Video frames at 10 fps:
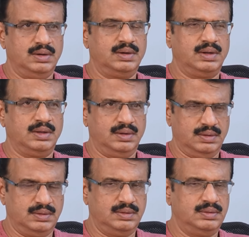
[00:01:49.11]
అంటే
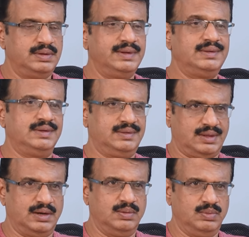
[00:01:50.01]
డీజీ
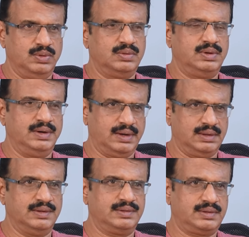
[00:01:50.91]
స్థానంలో
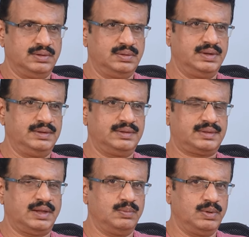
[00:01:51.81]
ఇంటెలిజెన్స్ డీజీ
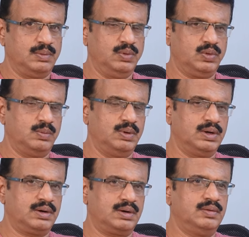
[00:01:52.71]
స్థానంలో ఏమో
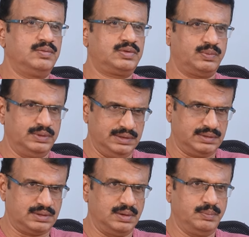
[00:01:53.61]
కుమార్
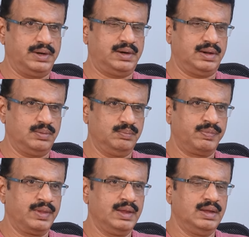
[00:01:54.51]
విశ్వజిత్ను పెట్టారు
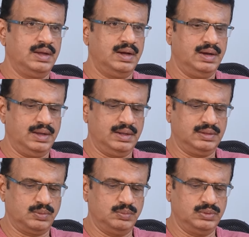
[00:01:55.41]
ఆయన
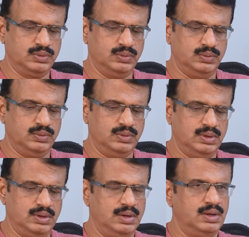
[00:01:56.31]
ఇంతకుముందు
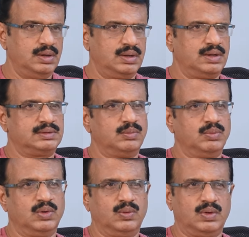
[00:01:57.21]

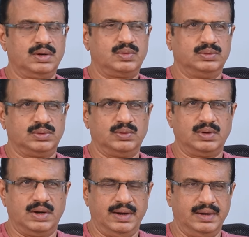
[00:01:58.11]
గతంలో కూడా టూ
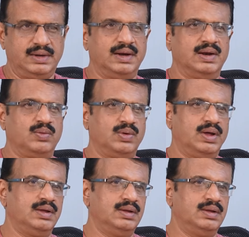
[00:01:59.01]
థౌజండ్ నైన్టీన్లో కూడా